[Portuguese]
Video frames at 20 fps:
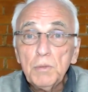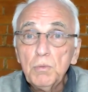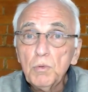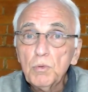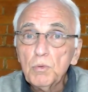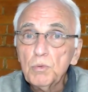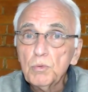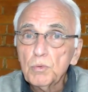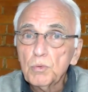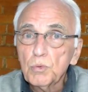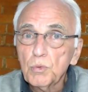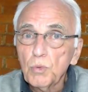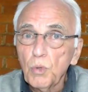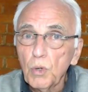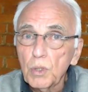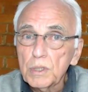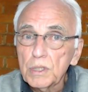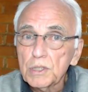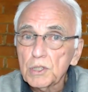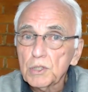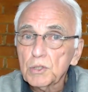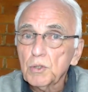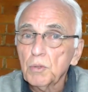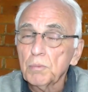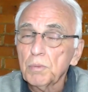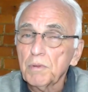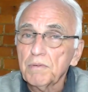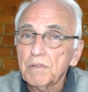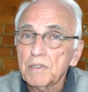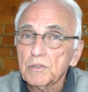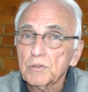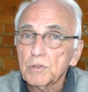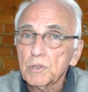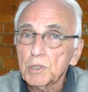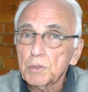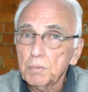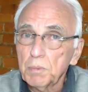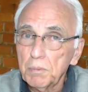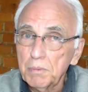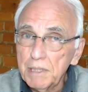com todas as comprovações
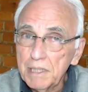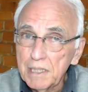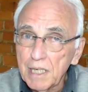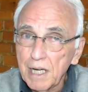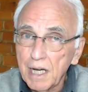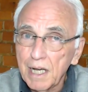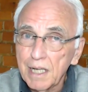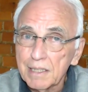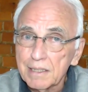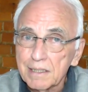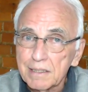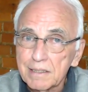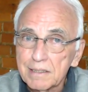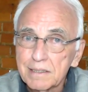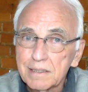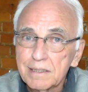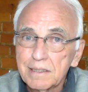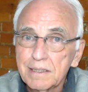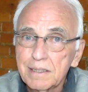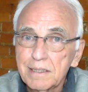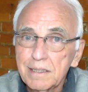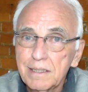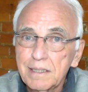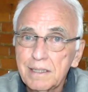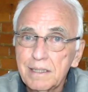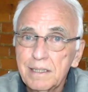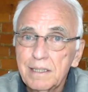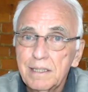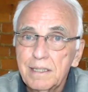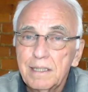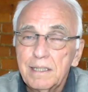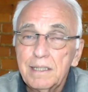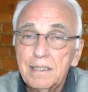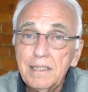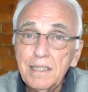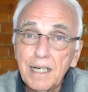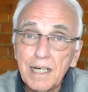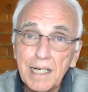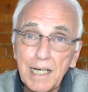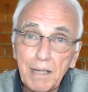publicadas
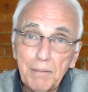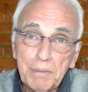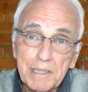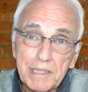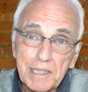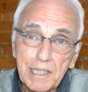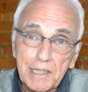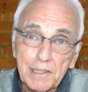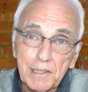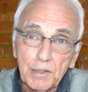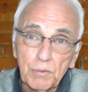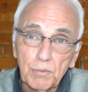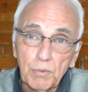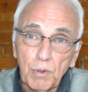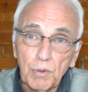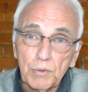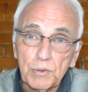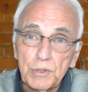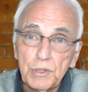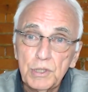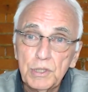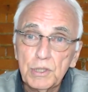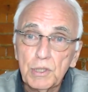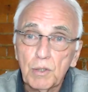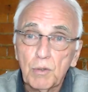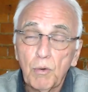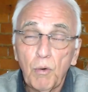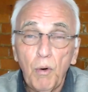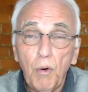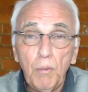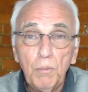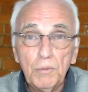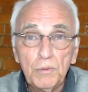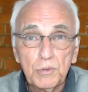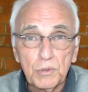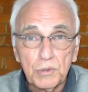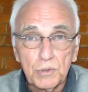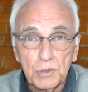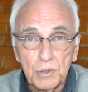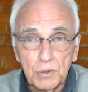e acaba tratando o autista como
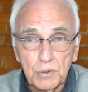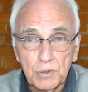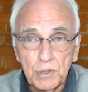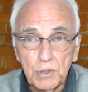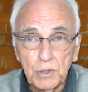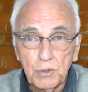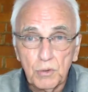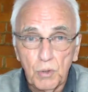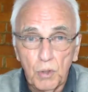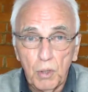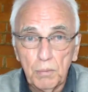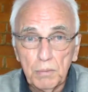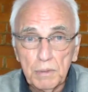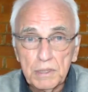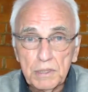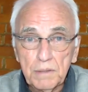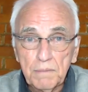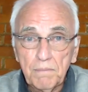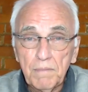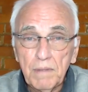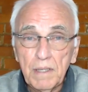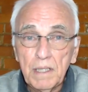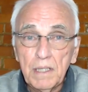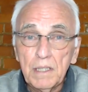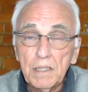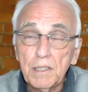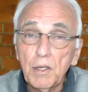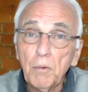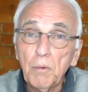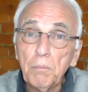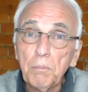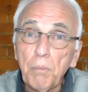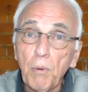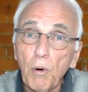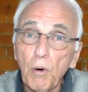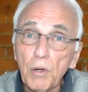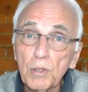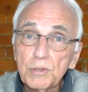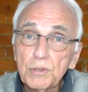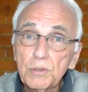se os seus sintomas não
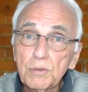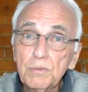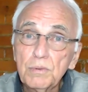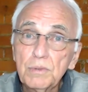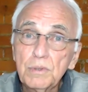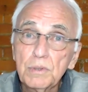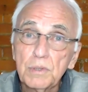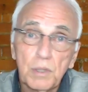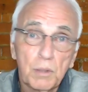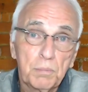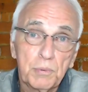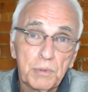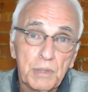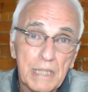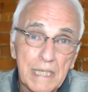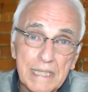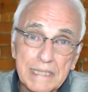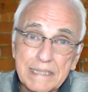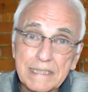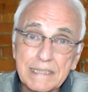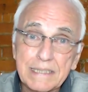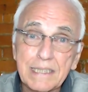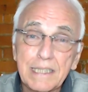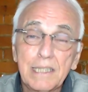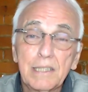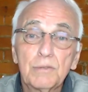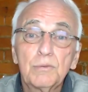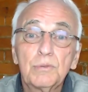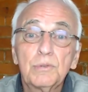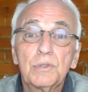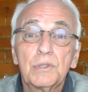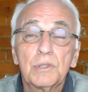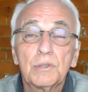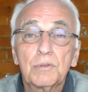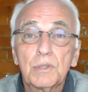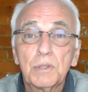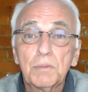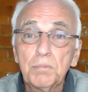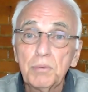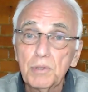possam, não pudessem ser
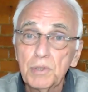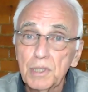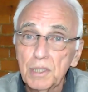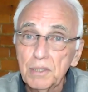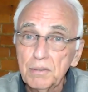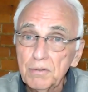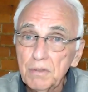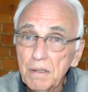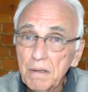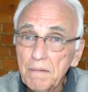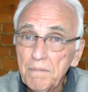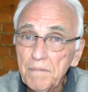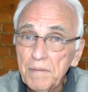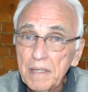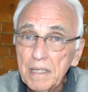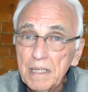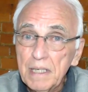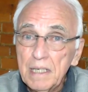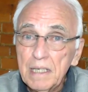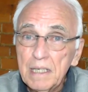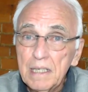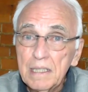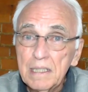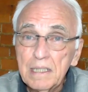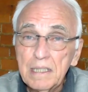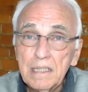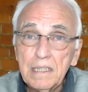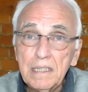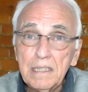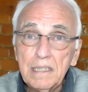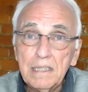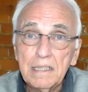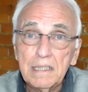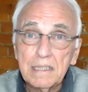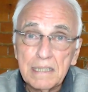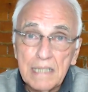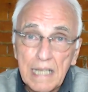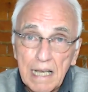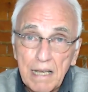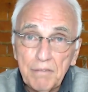reduzidos e, portanto, que
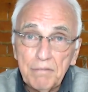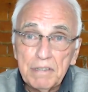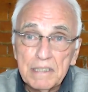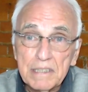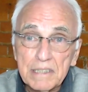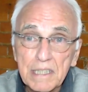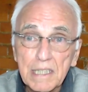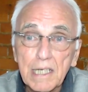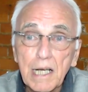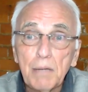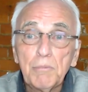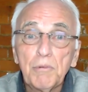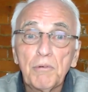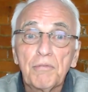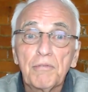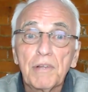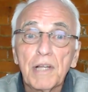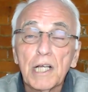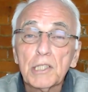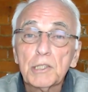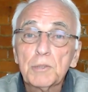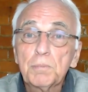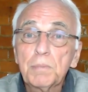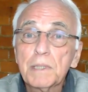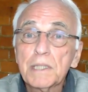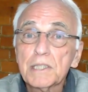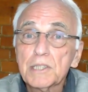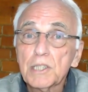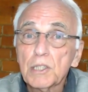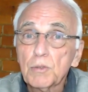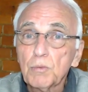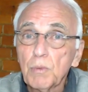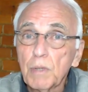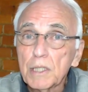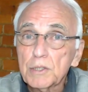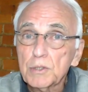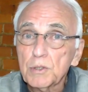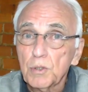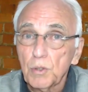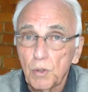devem ser camuflados pelas
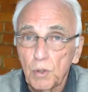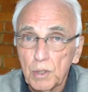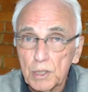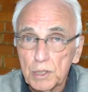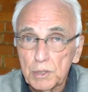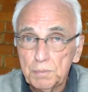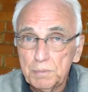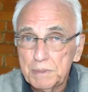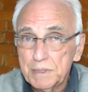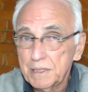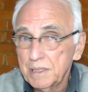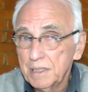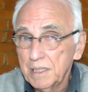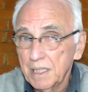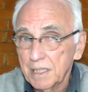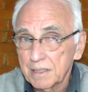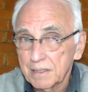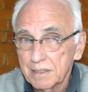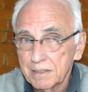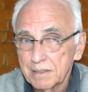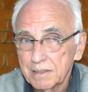atuais drogas psiquiátricas.